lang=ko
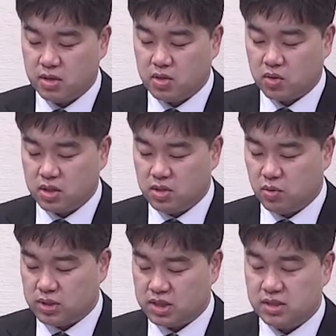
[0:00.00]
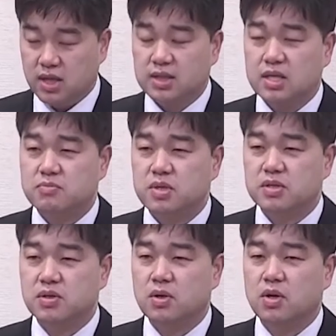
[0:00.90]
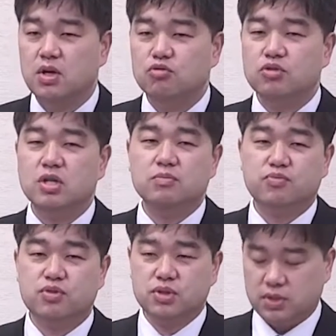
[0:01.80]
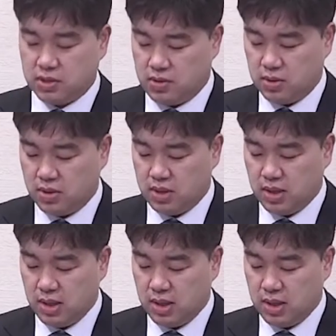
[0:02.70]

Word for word: 길을 걷기를 원하시는 하나님께서 우리를 부르셔서